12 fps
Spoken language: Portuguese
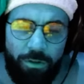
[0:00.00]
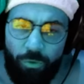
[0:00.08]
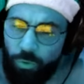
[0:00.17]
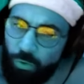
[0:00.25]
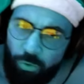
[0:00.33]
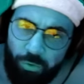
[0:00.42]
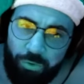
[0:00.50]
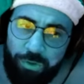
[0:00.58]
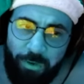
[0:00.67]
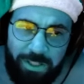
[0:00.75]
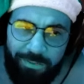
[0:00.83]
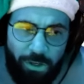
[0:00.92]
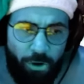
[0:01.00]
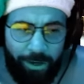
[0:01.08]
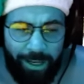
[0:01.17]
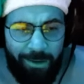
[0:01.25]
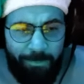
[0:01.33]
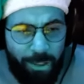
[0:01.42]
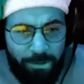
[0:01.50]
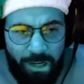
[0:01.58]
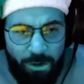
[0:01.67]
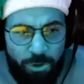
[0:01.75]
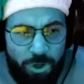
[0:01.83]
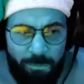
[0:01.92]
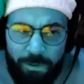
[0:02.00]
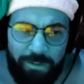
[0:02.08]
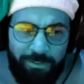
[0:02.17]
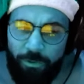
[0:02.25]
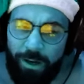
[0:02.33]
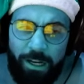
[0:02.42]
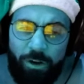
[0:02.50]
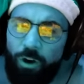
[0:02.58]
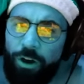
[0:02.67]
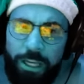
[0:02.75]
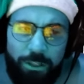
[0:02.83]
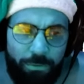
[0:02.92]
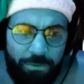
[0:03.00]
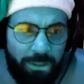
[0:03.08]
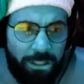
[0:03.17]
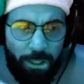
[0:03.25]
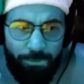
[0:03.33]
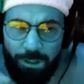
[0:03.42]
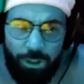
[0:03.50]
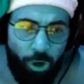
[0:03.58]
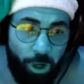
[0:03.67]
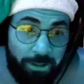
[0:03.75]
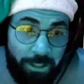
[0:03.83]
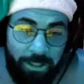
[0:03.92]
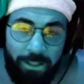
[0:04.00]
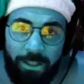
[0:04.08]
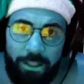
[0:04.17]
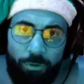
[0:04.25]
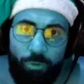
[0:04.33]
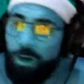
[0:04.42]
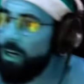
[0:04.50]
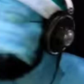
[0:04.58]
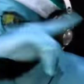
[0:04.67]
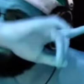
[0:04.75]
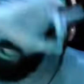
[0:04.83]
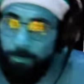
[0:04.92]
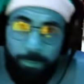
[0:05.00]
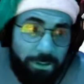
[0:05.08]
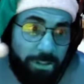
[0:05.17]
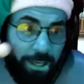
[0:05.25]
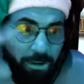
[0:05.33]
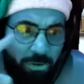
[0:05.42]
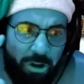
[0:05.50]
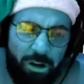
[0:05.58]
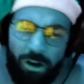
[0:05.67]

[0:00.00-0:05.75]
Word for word: O, o, se você ver qualquer gameplay do Dragon Jogo, você vai ver o cara correndo que nem um idiota o, o, tempo inteiro.